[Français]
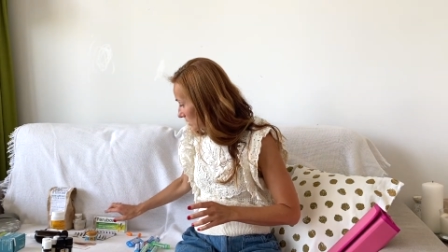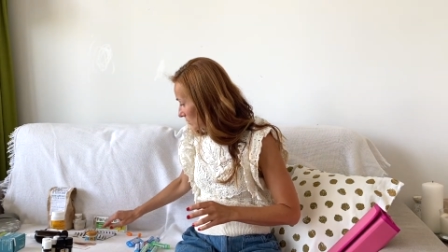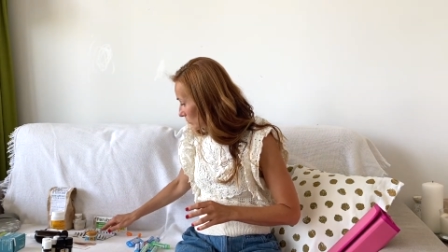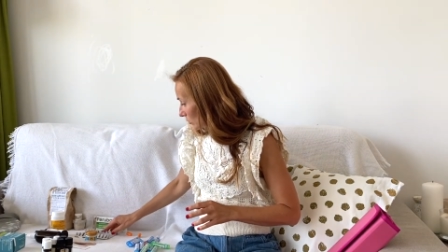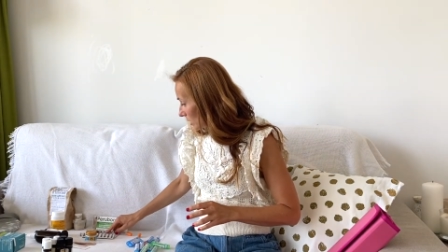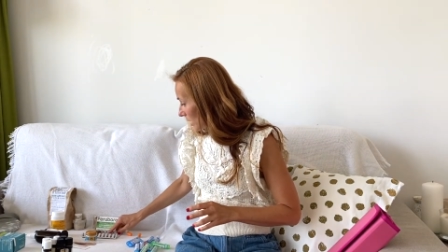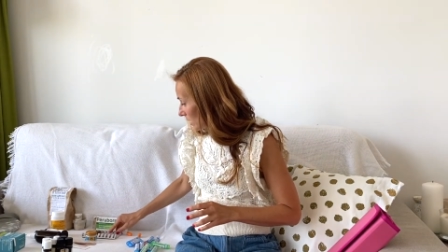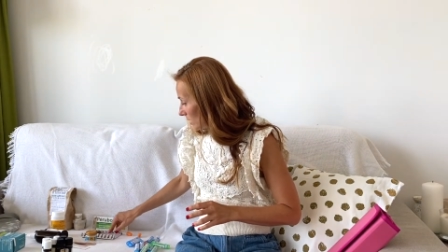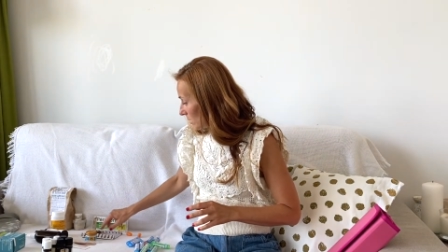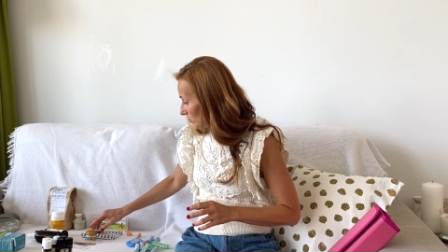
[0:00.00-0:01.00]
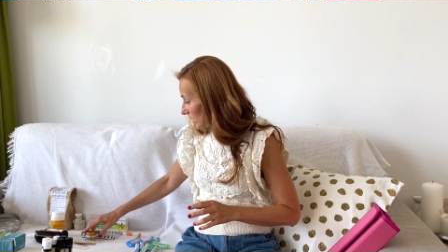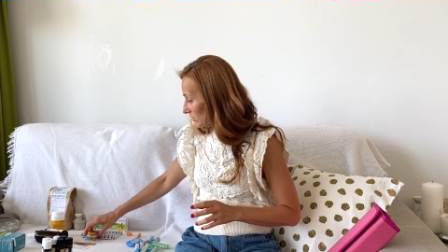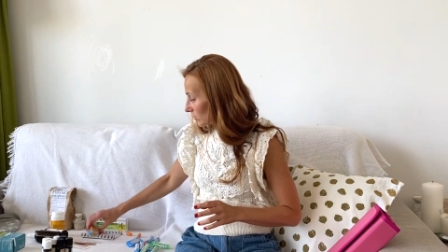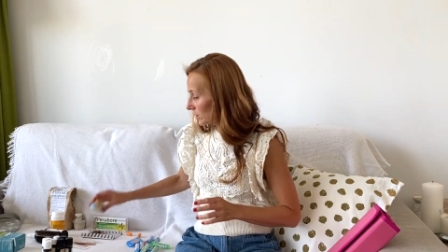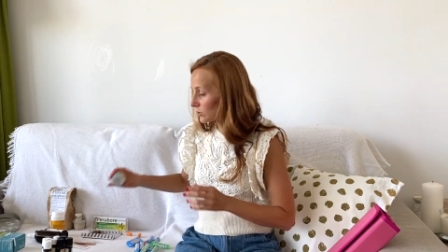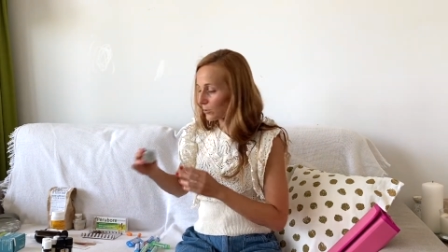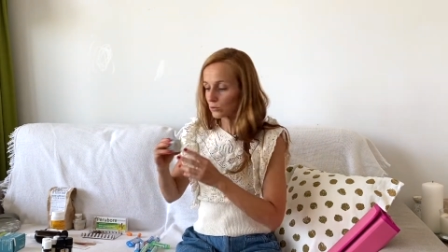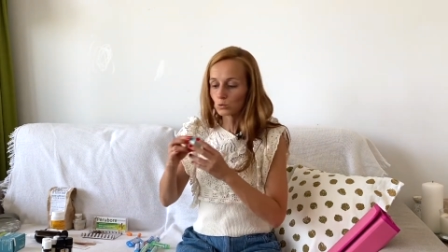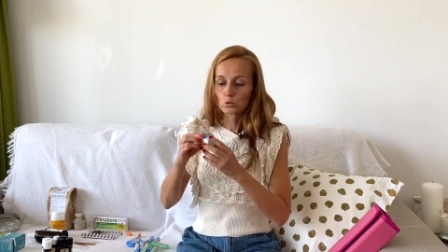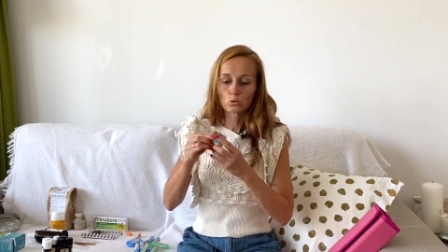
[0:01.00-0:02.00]
mon cas personnel, je prends
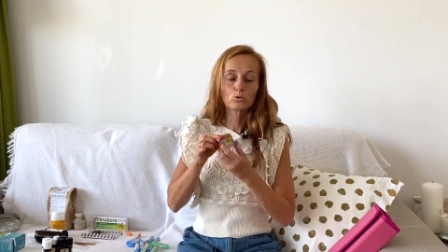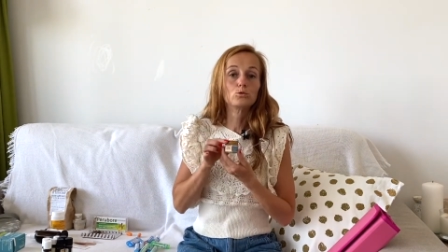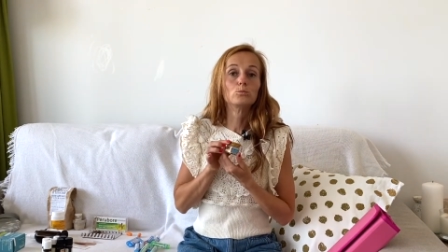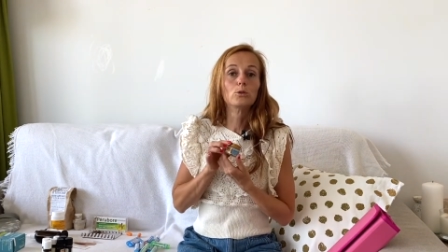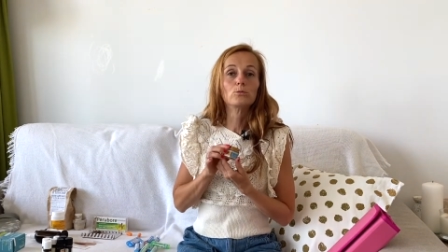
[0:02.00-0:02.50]
toujours du baume